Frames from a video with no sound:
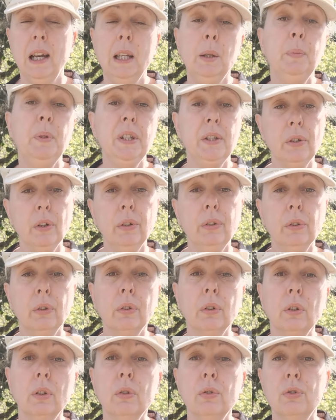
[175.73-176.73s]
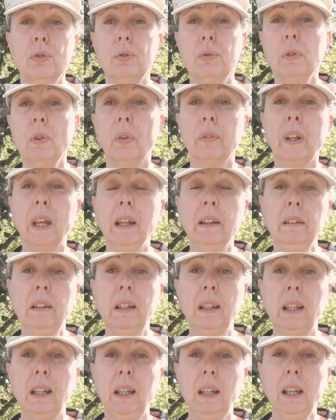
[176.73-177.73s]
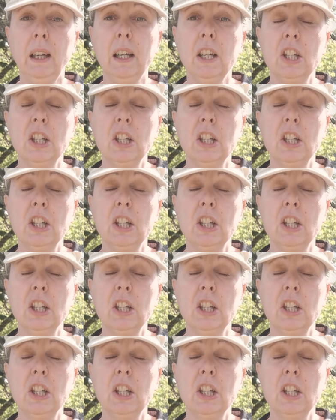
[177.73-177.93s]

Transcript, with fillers: l'épisode que je suis en train d'écrire.